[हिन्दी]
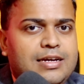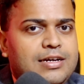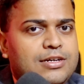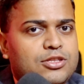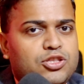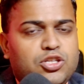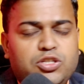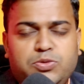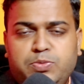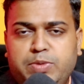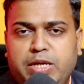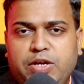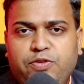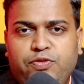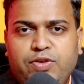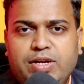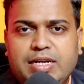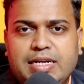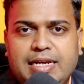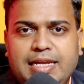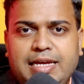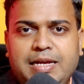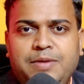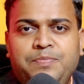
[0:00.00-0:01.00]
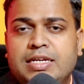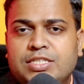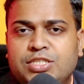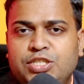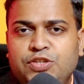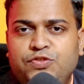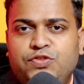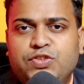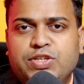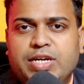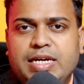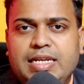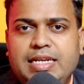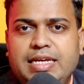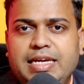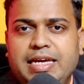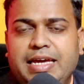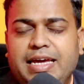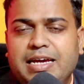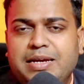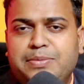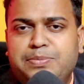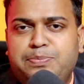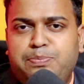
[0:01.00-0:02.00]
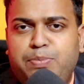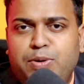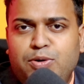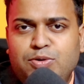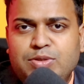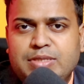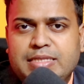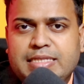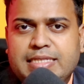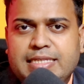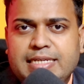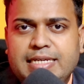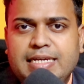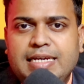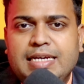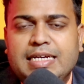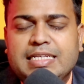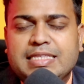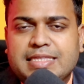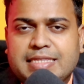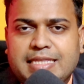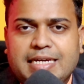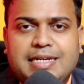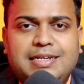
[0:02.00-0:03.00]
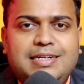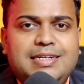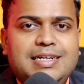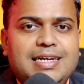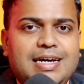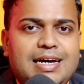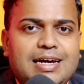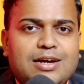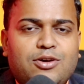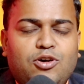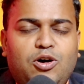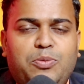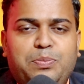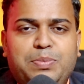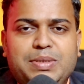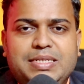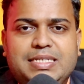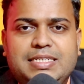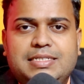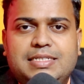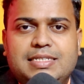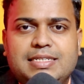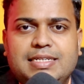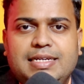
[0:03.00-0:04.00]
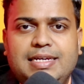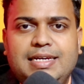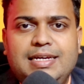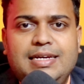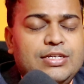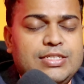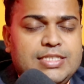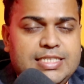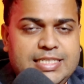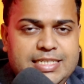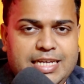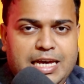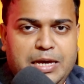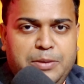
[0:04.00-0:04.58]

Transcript: तो डेफिनेटली स्विफ्ट के लिए एक बहुत ही तगड़ा कॉम्पिटिटर है सी